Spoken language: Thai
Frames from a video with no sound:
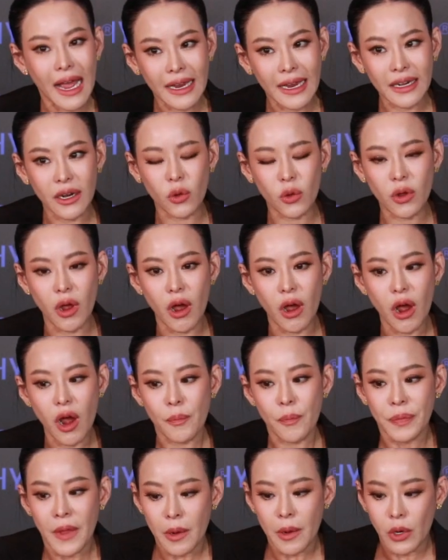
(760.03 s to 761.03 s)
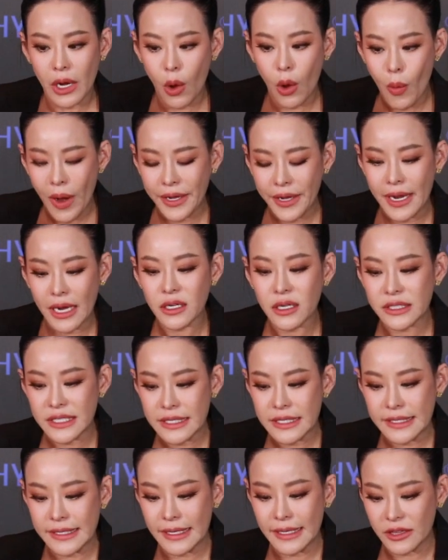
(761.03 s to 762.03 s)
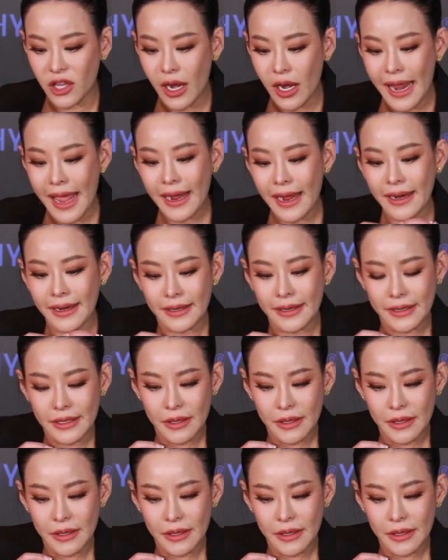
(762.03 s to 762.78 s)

่แล้วก็แล้ววันนี้คือจริง ๆอ่ะตอนแรกอ่ะ